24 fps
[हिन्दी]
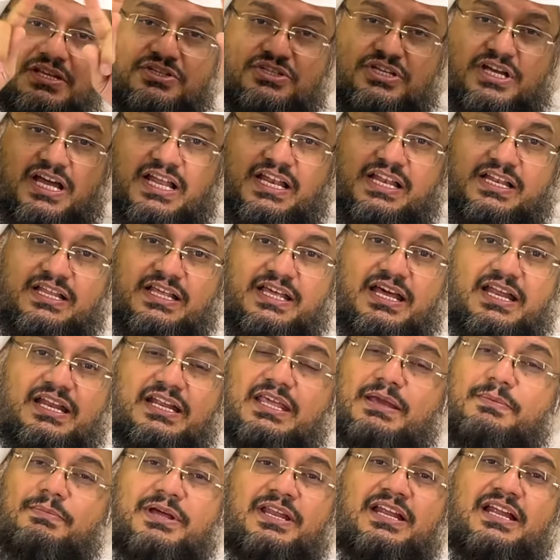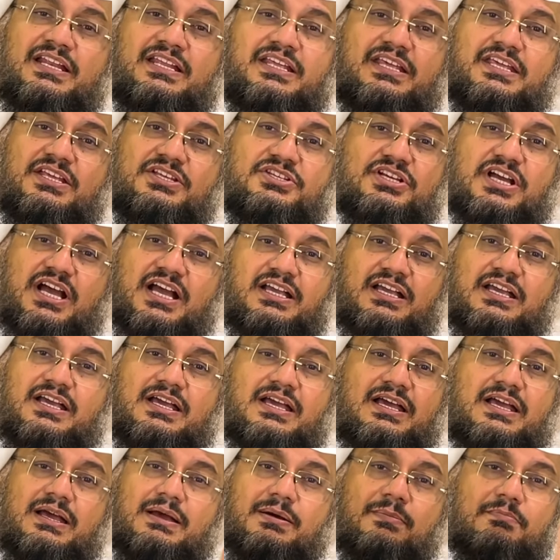जाल घर के बनाने की झाक
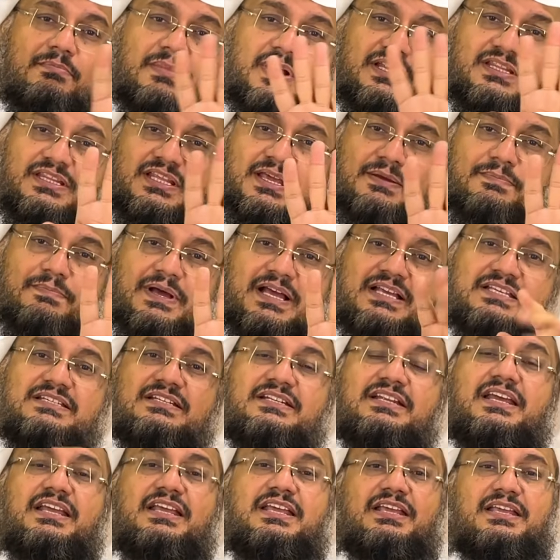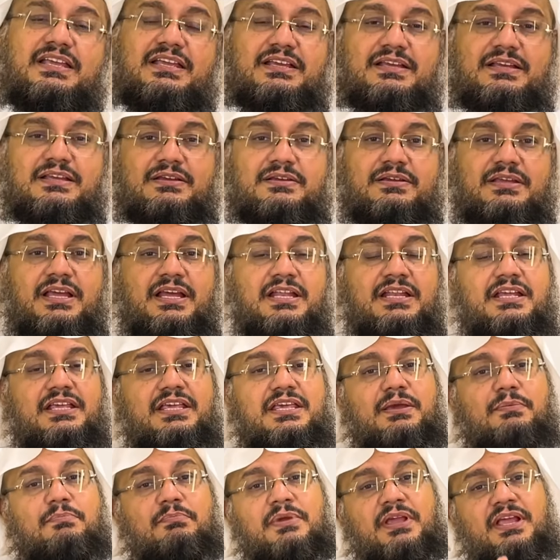मर्द के पास नहीं यानी
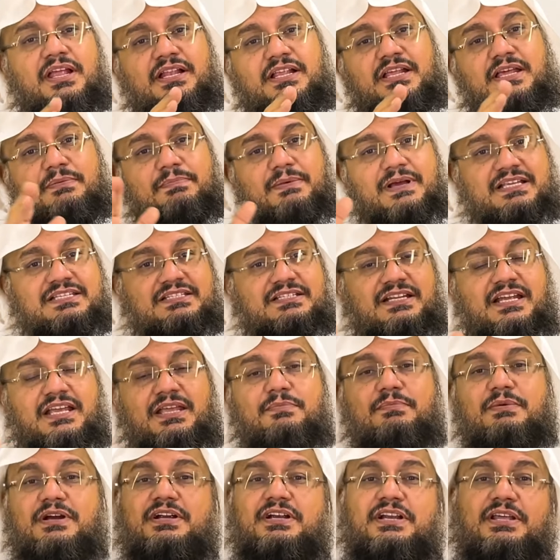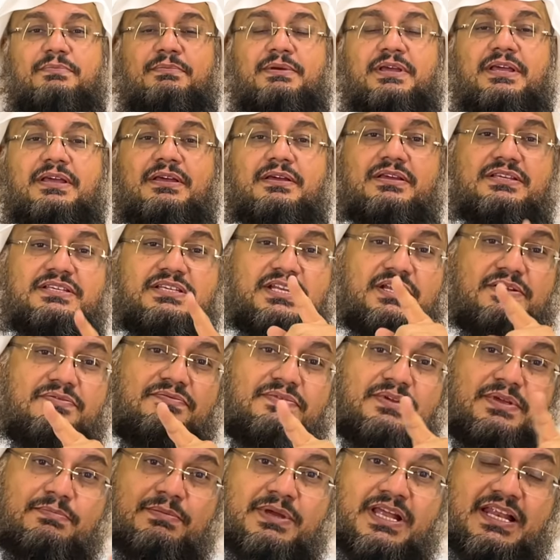कि मेल के पास नहीं मखड़ी में सिर्फ
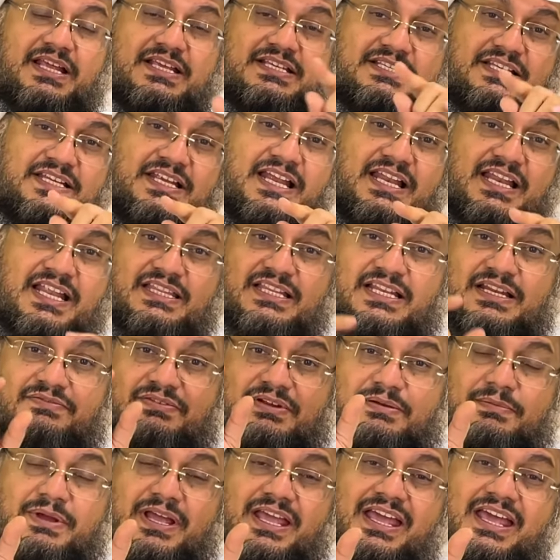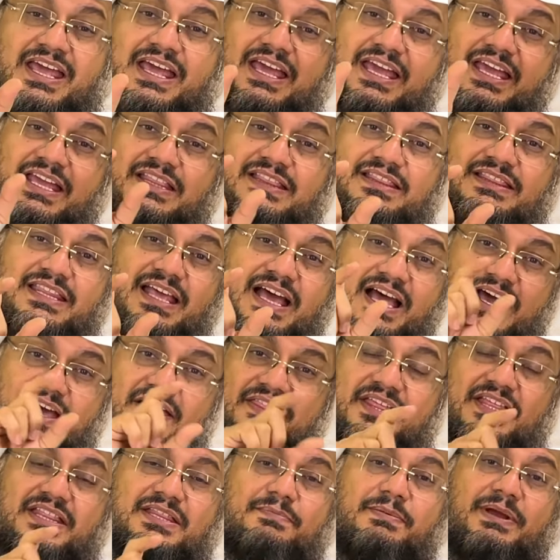फीमेल है इसलिए अल्लाह ताला फरमाए
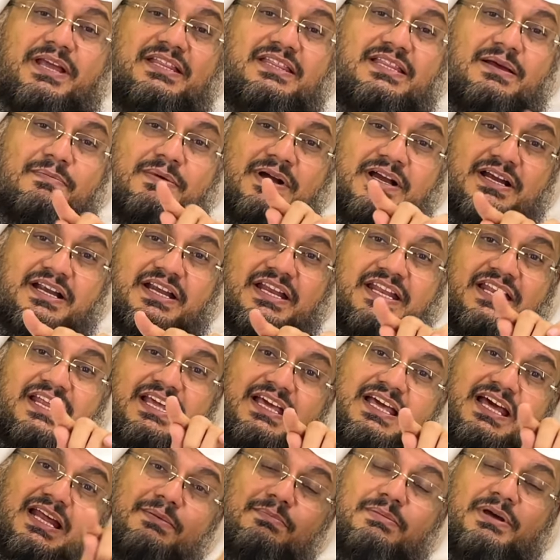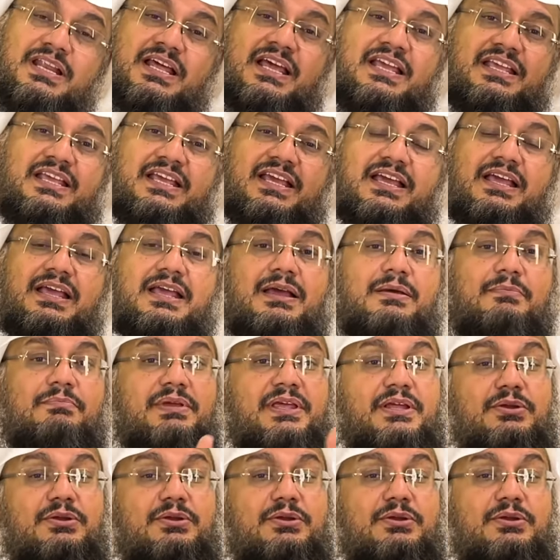इतखदत बैता मखड़ी ने घर बनाई है फिर